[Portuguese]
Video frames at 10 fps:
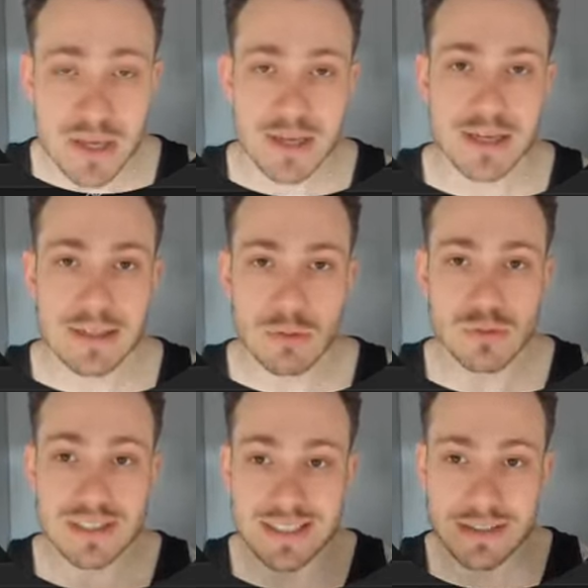Então,
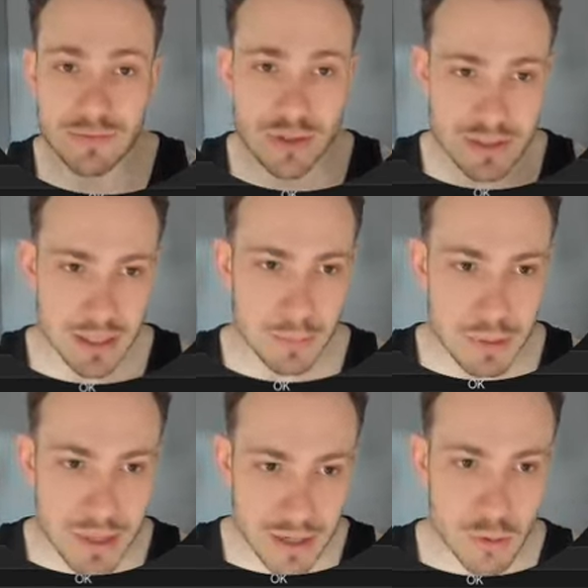se você,
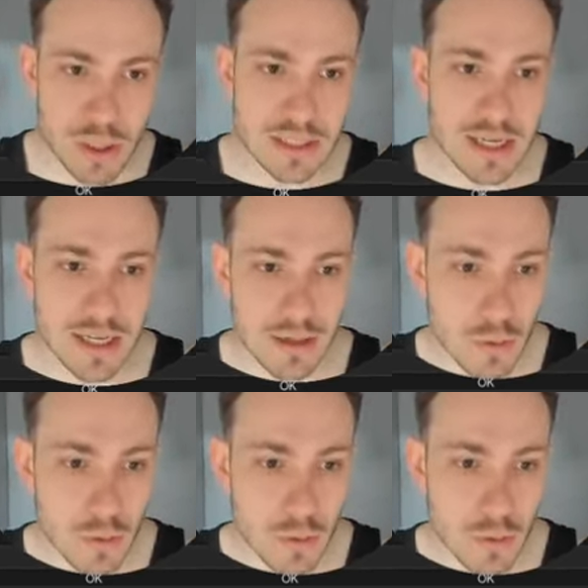primeira coisa, galera,